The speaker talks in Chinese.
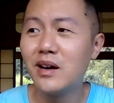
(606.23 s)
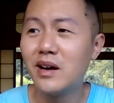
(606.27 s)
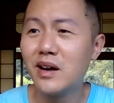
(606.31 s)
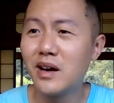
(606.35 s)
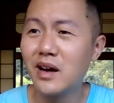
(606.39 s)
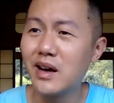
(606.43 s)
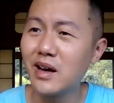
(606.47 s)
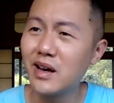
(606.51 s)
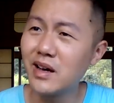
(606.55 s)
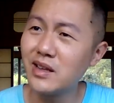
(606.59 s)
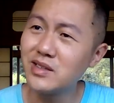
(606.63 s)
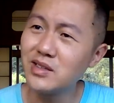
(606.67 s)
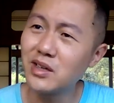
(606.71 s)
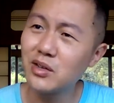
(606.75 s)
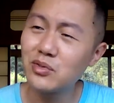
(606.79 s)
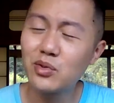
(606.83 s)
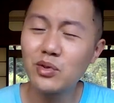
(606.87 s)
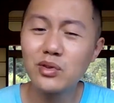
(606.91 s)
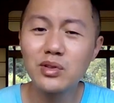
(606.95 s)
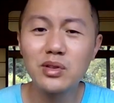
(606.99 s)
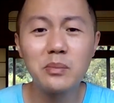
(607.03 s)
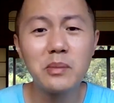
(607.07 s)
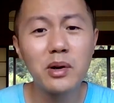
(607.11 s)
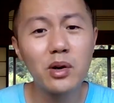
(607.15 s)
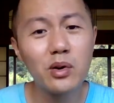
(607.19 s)
啊，叫
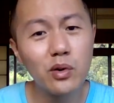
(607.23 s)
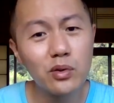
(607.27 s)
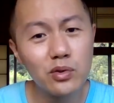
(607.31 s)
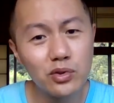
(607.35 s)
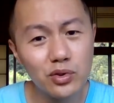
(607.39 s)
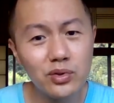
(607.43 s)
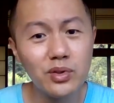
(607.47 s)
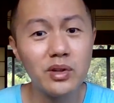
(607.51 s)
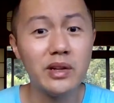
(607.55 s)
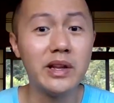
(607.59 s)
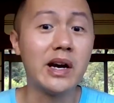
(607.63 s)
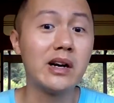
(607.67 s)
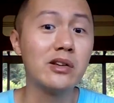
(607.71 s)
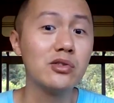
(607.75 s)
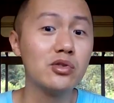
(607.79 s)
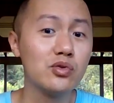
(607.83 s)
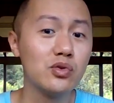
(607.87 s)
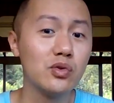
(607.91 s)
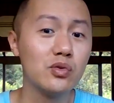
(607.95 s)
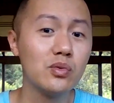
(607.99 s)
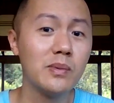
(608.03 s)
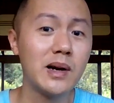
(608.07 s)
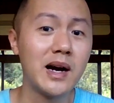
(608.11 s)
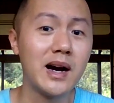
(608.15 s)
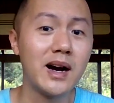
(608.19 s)
做什么公序良
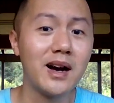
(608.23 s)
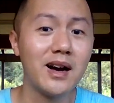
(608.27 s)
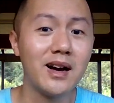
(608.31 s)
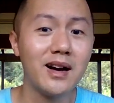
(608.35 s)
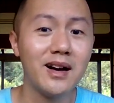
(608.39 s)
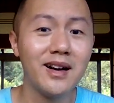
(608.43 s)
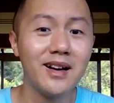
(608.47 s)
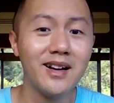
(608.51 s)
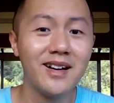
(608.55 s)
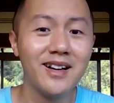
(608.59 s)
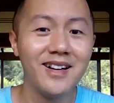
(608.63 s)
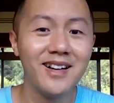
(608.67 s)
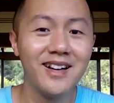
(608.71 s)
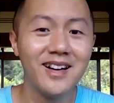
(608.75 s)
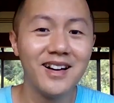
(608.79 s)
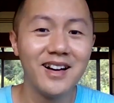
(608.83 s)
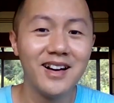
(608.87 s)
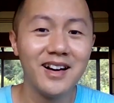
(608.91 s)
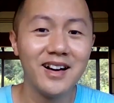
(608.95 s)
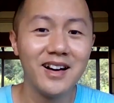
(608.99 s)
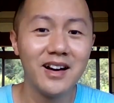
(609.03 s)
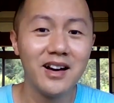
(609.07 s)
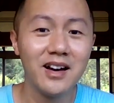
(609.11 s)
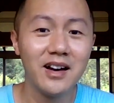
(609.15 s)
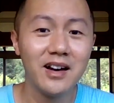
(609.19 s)
俗吧？
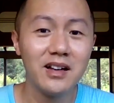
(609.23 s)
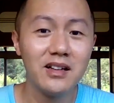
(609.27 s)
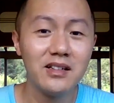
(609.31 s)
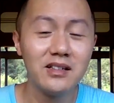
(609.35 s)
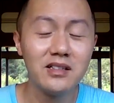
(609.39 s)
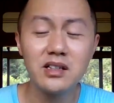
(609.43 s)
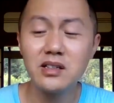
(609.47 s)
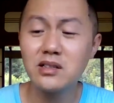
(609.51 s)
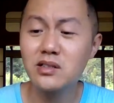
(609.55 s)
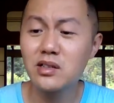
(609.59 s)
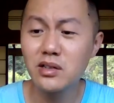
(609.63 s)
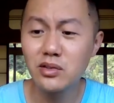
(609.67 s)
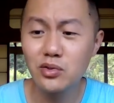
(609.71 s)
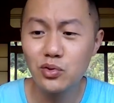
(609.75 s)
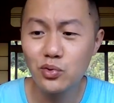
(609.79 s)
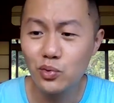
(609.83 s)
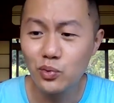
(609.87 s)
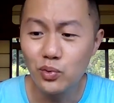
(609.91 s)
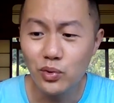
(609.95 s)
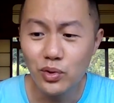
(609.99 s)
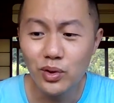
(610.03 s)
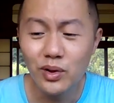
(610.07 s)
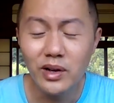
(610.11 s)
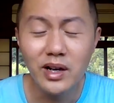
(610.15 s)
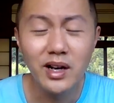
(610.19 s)
这这
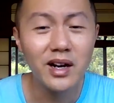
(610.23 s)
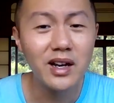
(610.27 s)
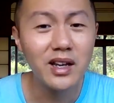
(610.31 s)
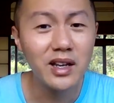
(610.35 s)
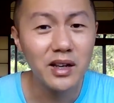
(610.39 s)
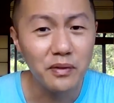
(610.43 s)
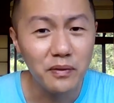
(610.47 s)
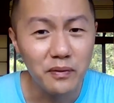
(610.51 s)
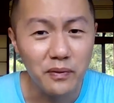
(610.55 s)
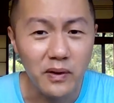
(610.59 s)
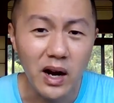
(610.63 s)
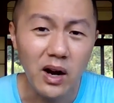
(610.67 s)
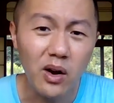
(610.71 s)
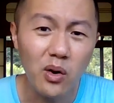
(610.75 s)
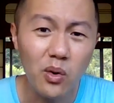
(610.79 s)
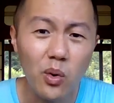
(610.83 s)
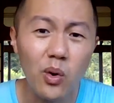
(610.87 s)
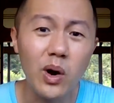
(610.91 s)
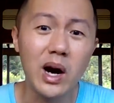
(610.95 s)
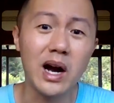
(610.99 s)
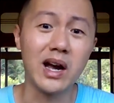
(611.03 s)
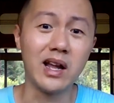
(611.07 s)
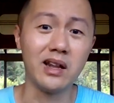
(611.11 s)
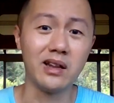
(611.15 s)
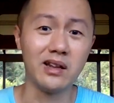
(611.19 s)
属于可以罚
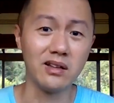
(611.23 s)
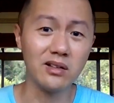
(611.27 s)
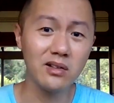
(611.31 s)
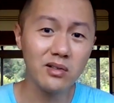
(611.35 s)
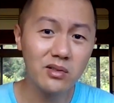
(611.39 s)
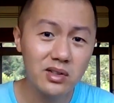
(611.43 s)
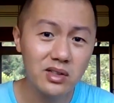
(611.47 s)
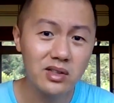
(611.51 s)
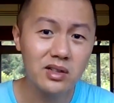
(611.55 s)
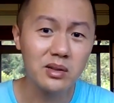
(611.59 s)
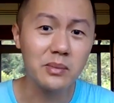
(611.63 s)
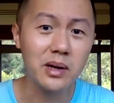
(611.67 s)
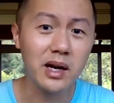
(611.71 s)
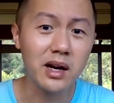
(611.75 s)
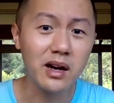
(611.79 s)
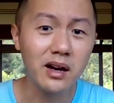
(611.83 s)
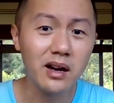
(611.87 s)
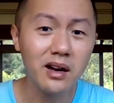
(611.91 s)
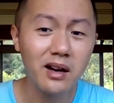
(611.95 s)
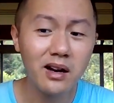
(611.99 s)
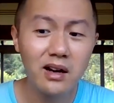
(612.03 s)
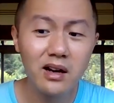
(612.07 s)
款的东西吗？